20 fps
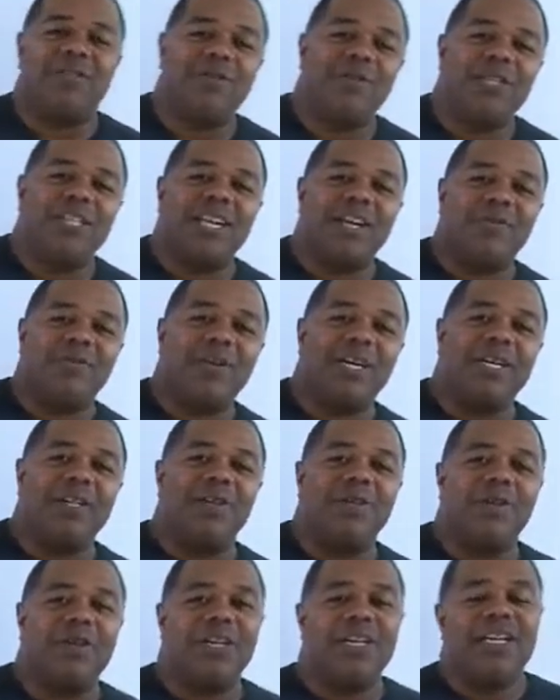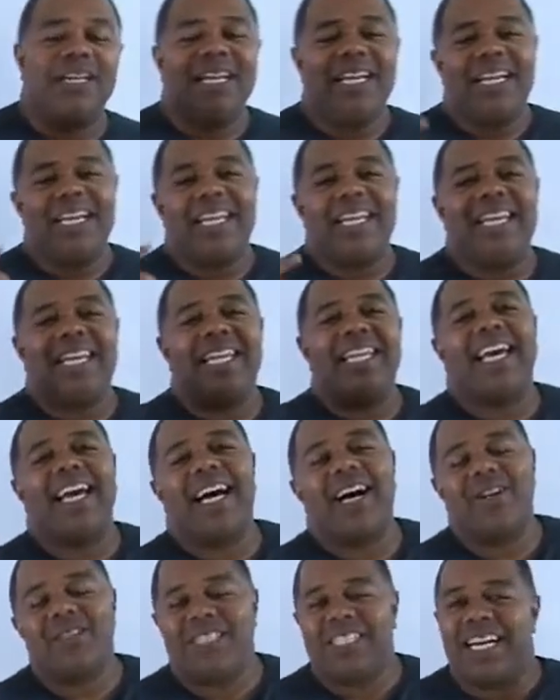Tudo tranquilo? Que
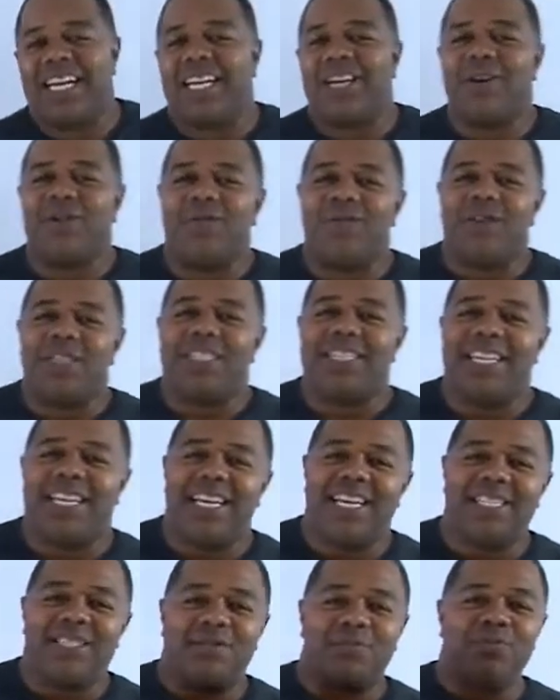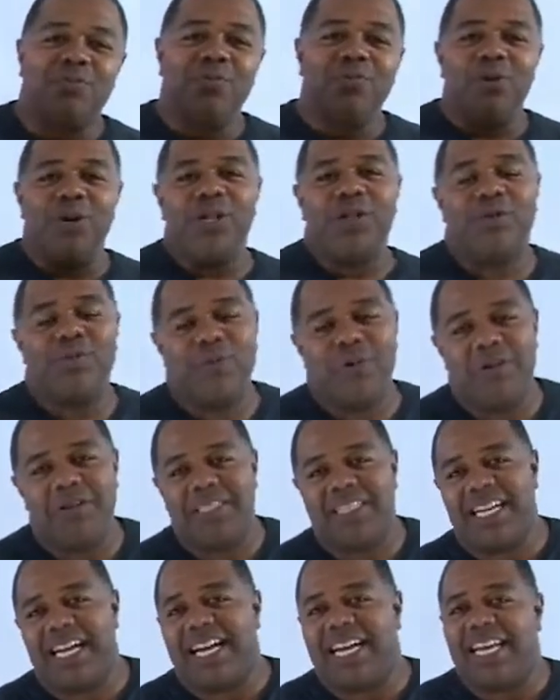legal estar aqui com vocês, muito bom
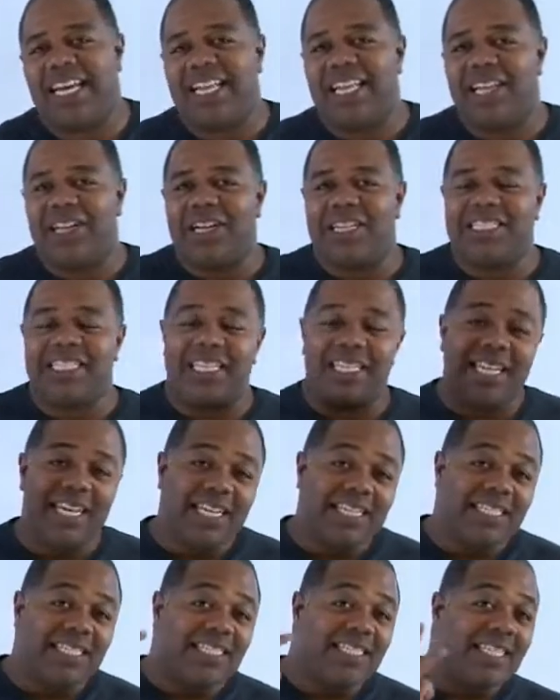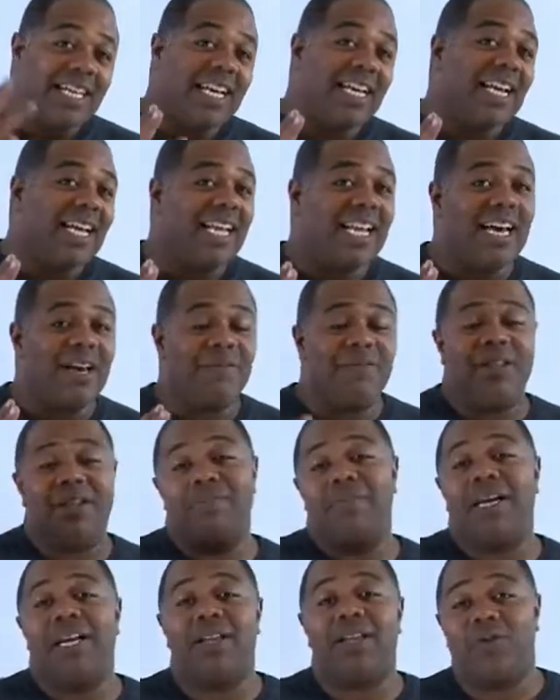estar aqui na nossa terceira live
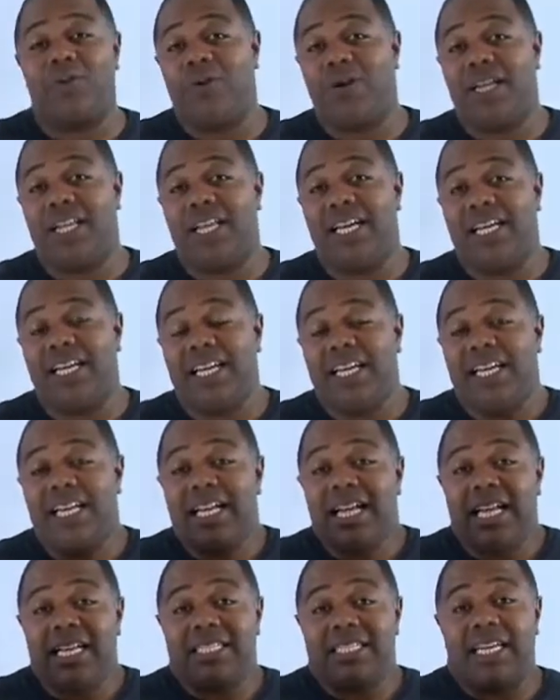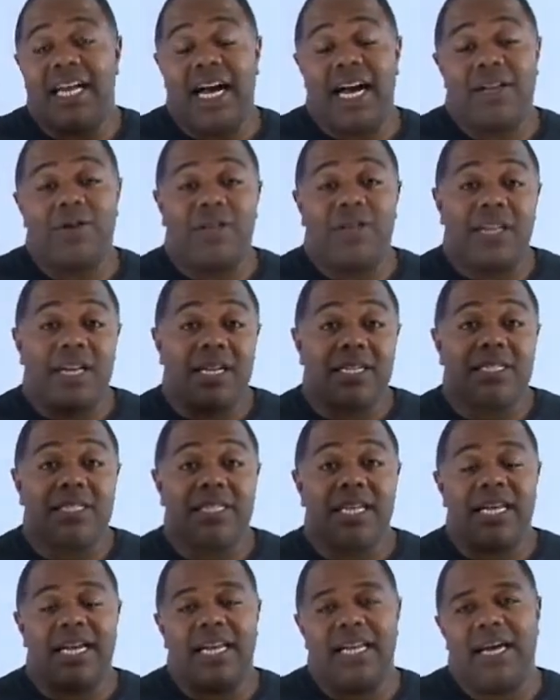da maratona, certo?
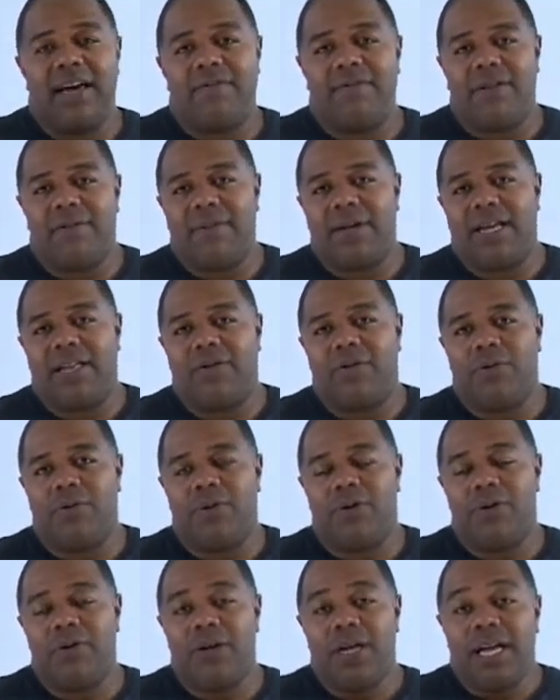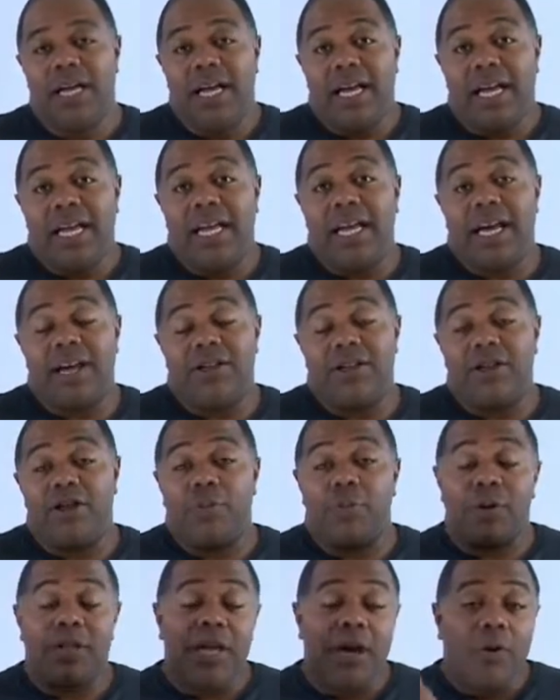Terceira live da maratona e a
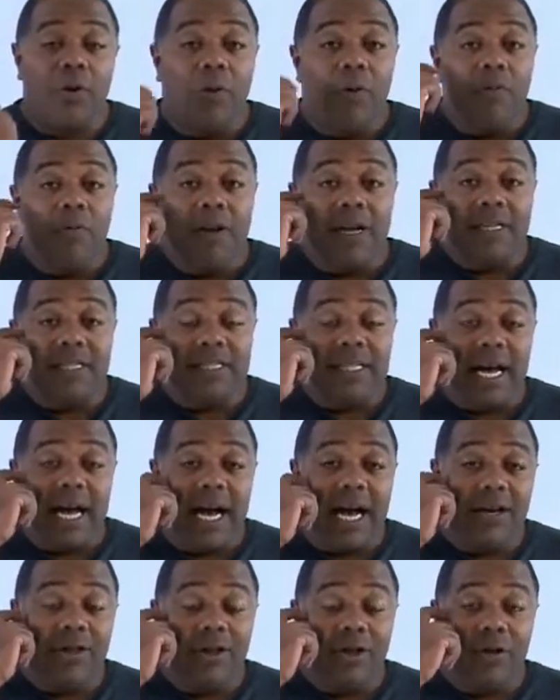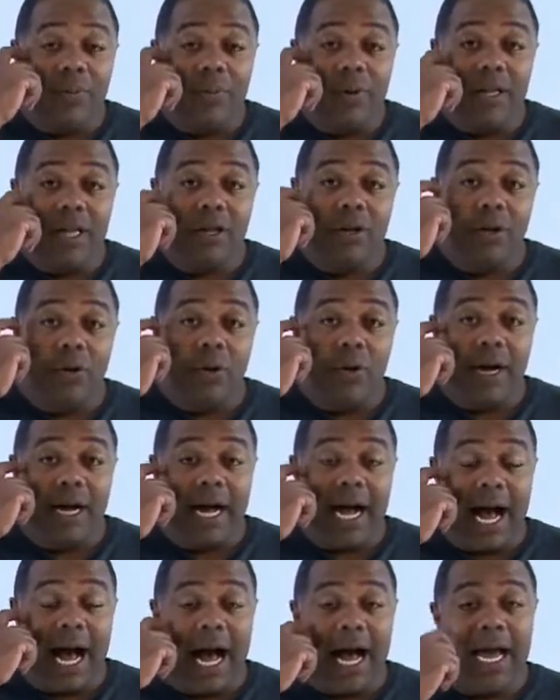gente poder conversar, a gente poder
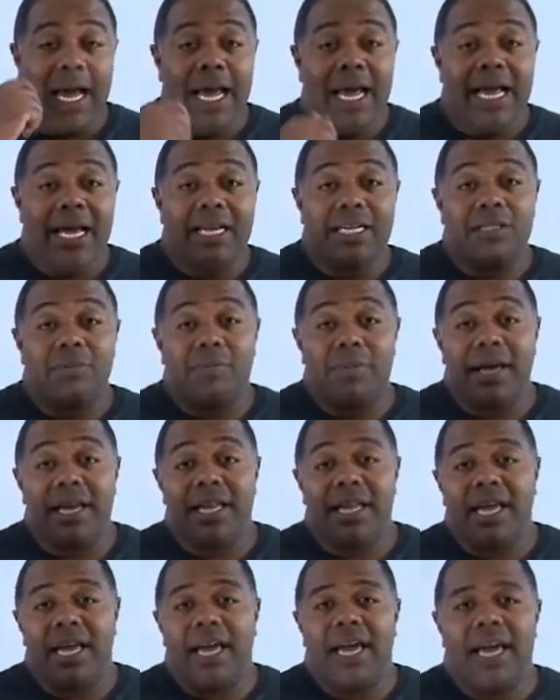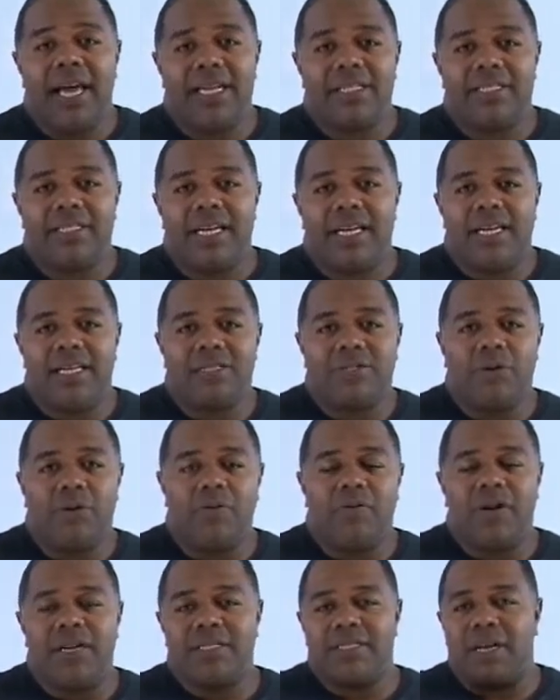trocar experiências,
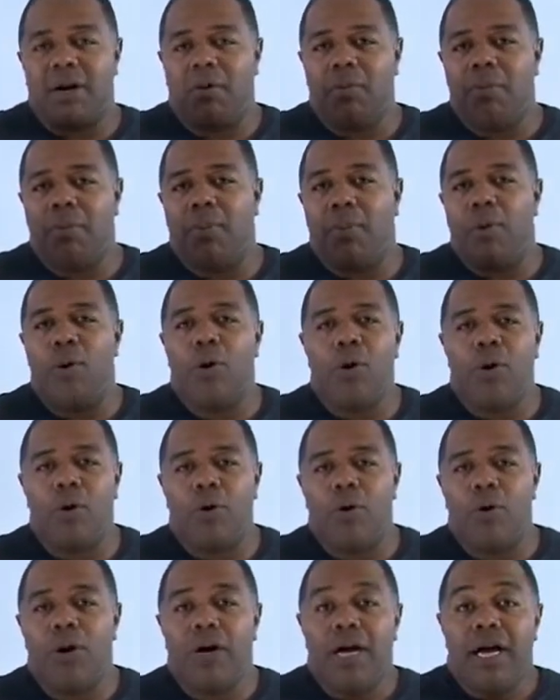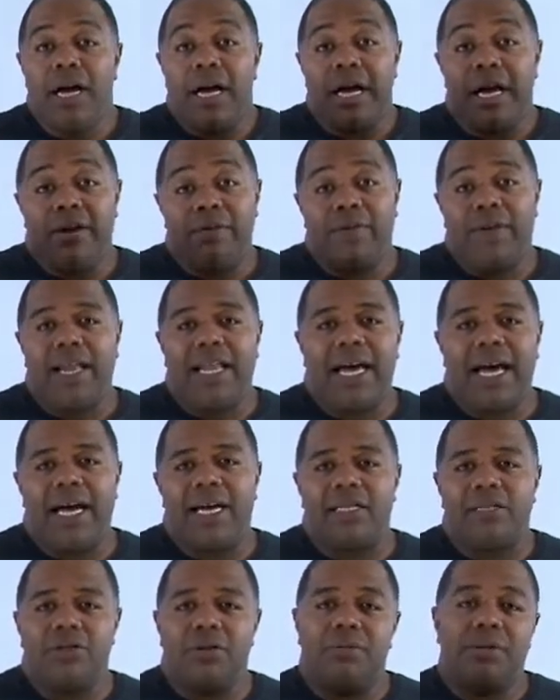conversar um pouco e
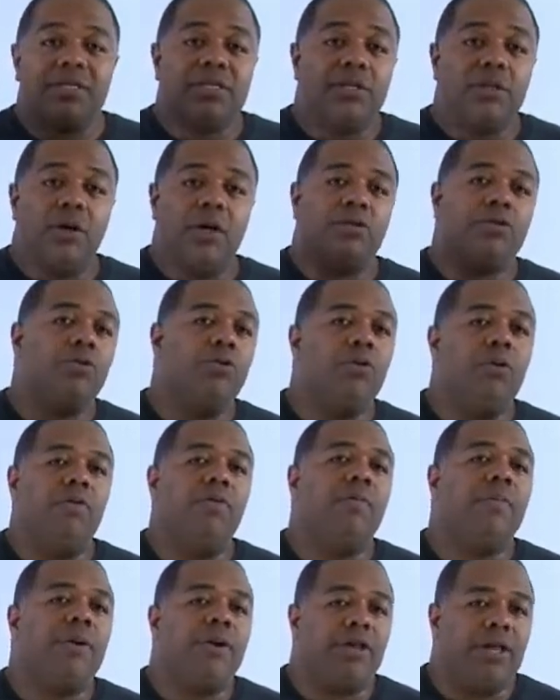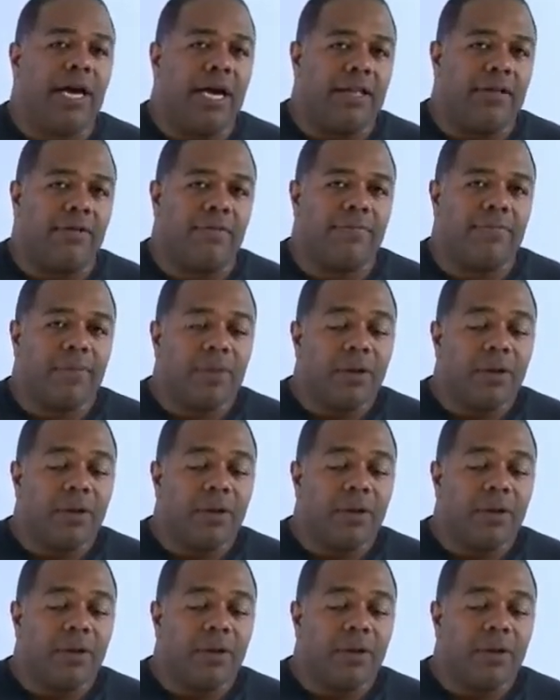falar sobre esse nosso novo projeto.